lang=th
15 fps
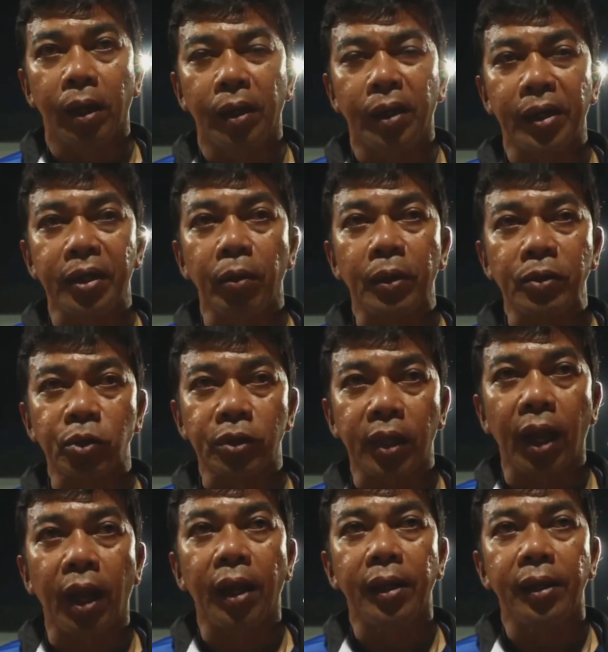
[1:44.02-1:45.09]
ในจังหวัดสุด
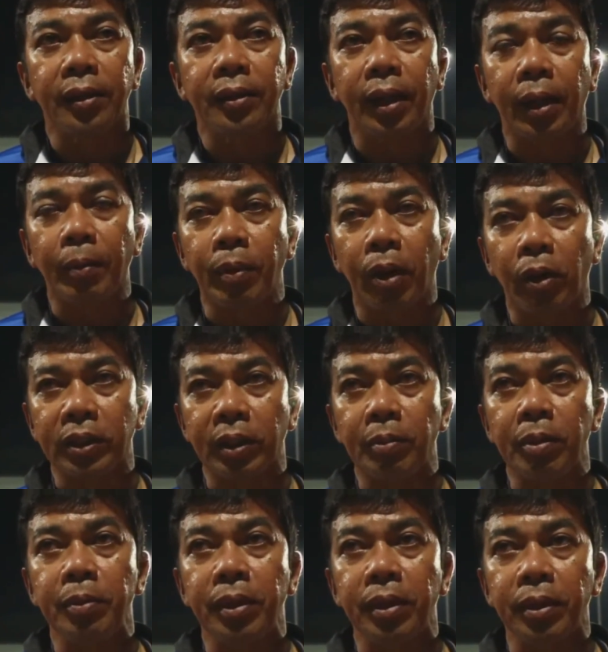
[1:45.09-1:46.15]
ท้ายนะครับ เราจะ
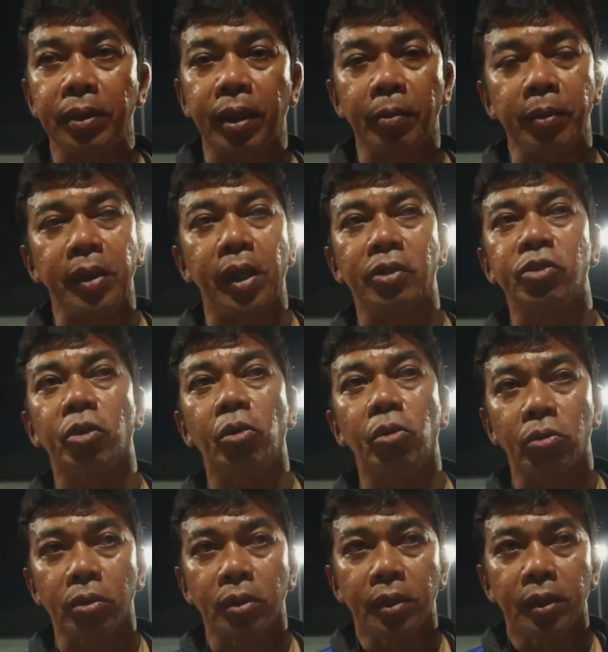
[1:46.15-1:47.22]
ไม่มีเทปีแห่งโชค
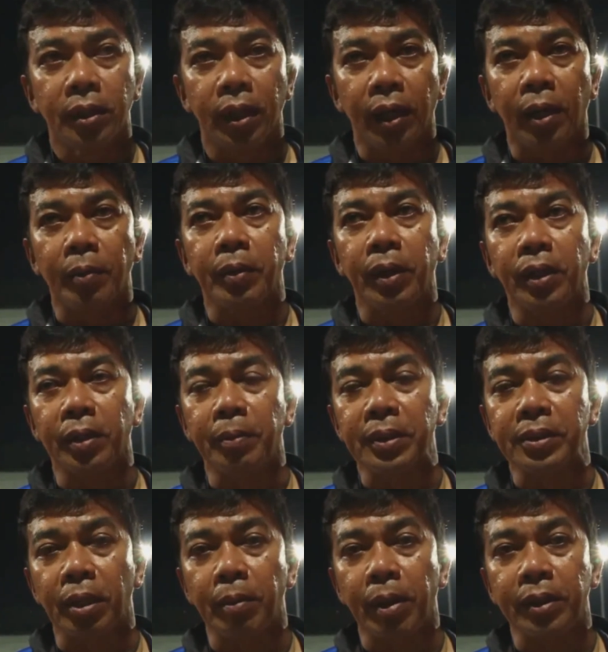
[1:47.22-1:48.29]
นะครับก็เลยไม่
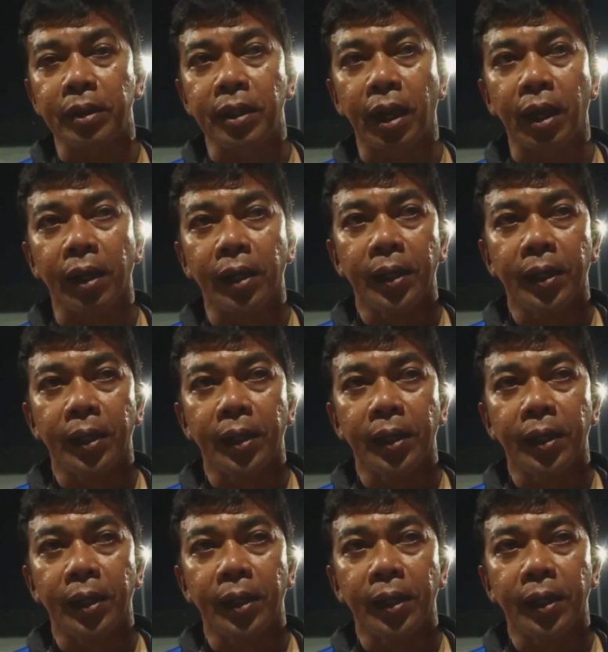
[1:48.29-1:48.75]
สามารถที่จะ